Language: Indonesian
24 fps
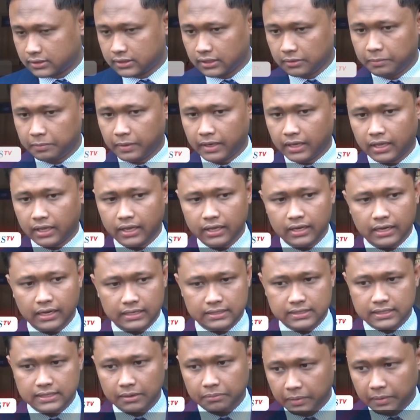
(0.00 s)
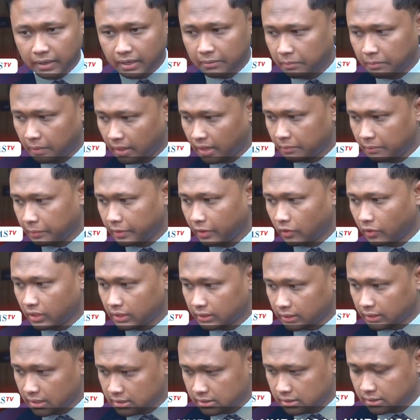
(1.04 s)
sebagai nasabah bank
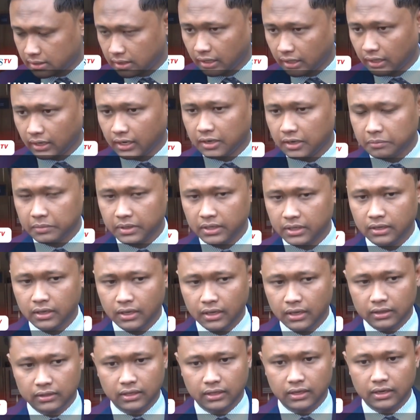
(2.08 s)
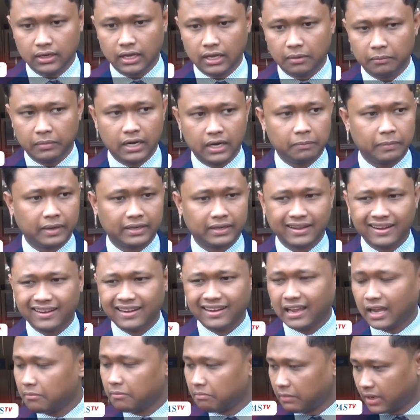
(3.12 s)
prioritas klien kami tidak mendapatkan
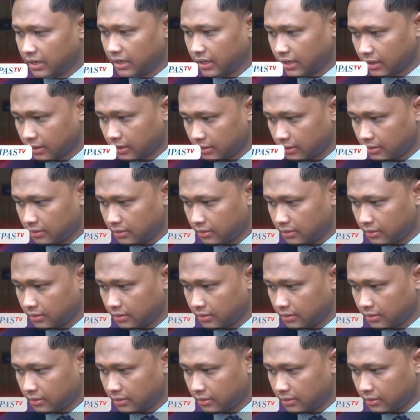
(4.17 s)
keamanan